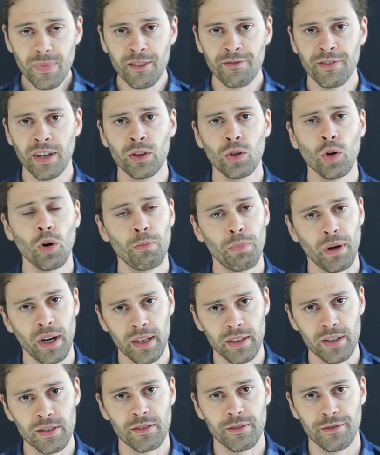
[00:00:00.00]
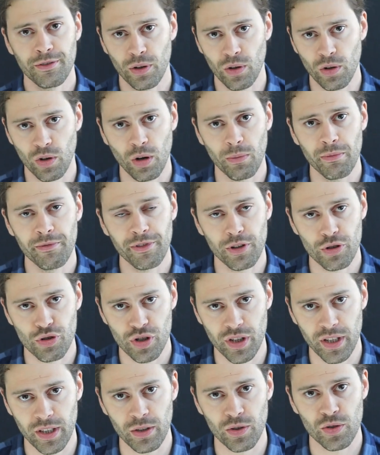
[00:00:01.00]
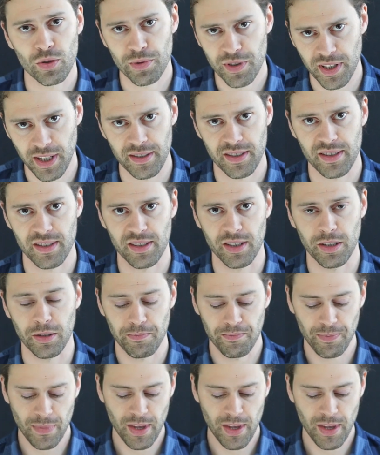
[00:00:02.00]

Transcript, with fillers: wenn doch beides vollkommen verschiedene Substanzen sind?